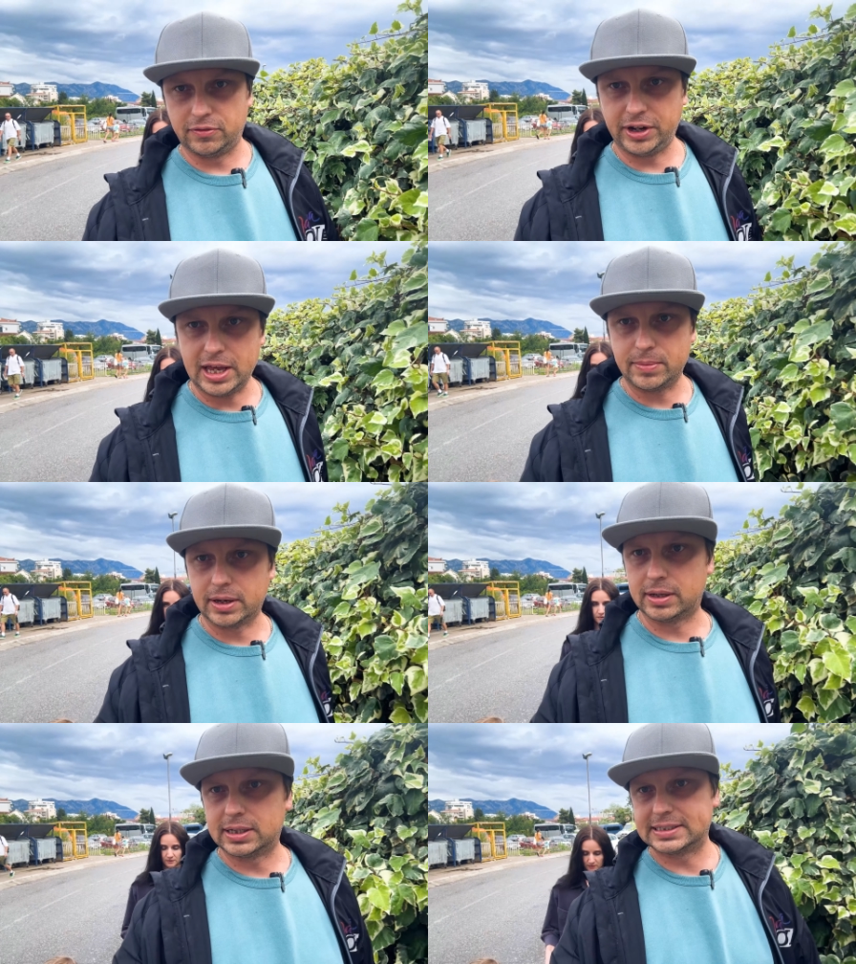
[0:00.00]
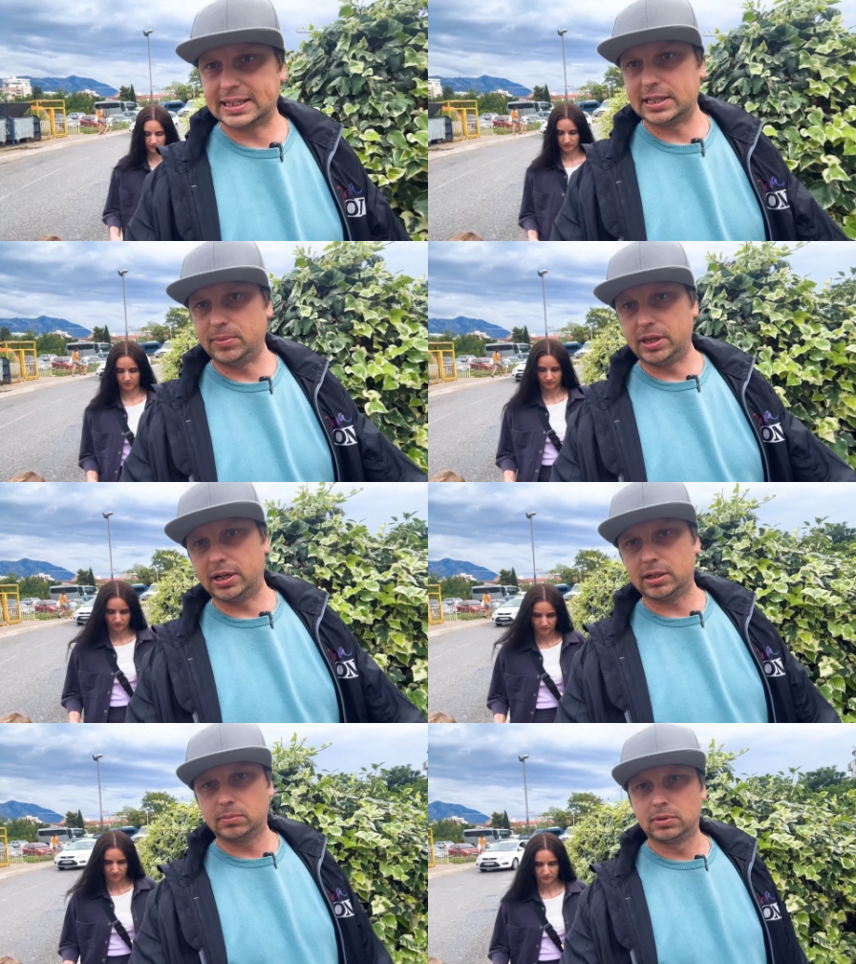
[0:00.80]
время за
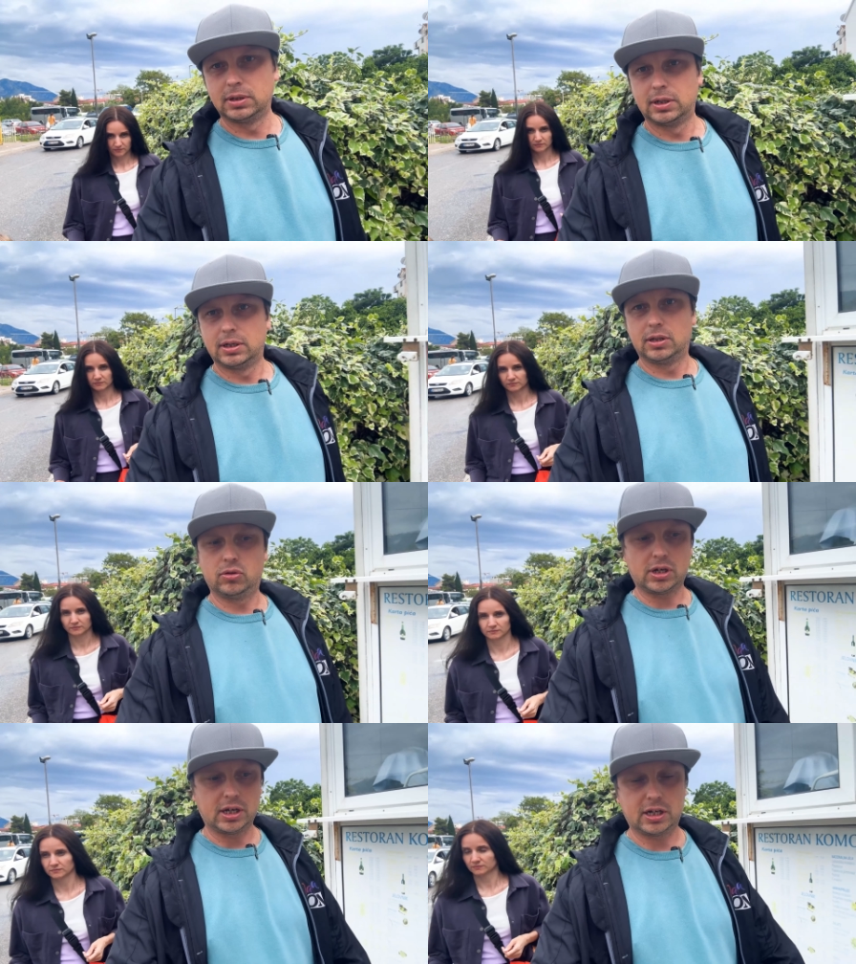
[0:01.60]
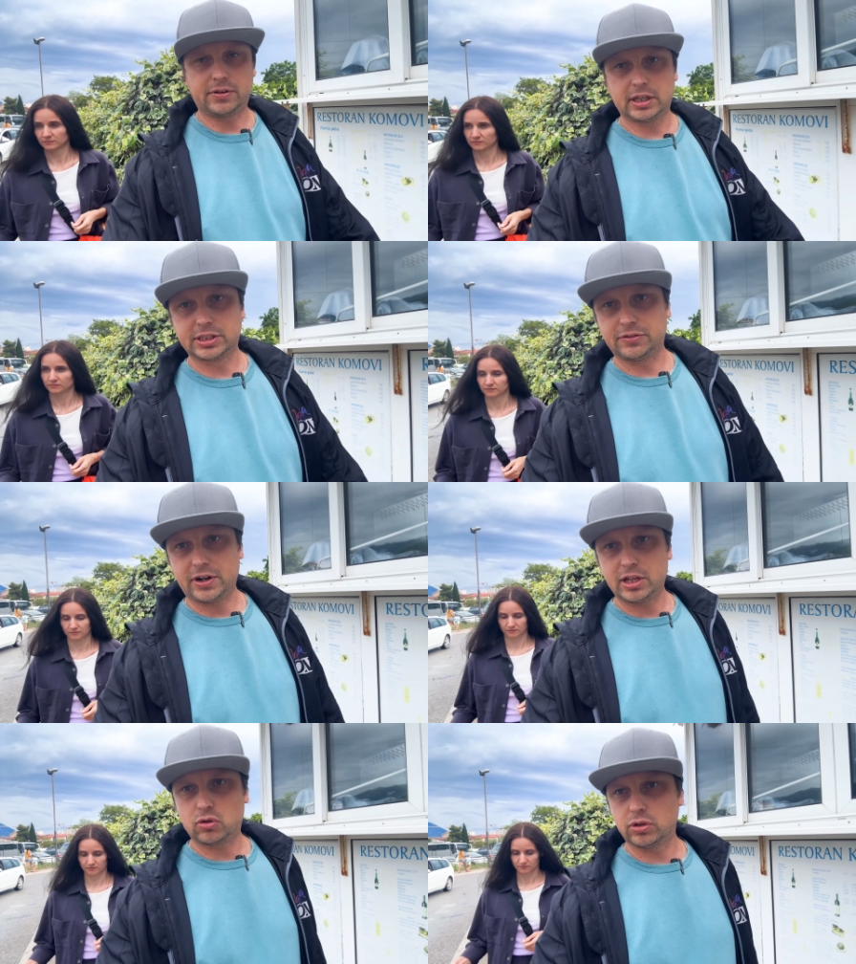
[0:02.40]
Домиником. Ну и, как я говорил,
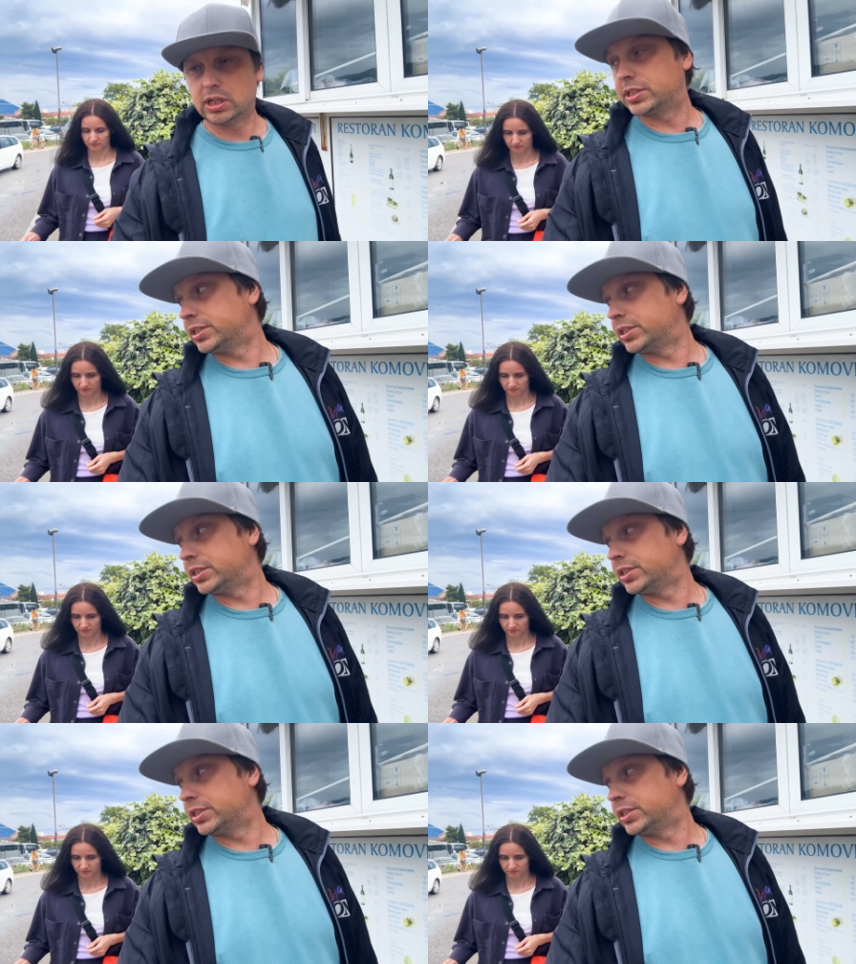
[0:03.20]
Стефанька у нас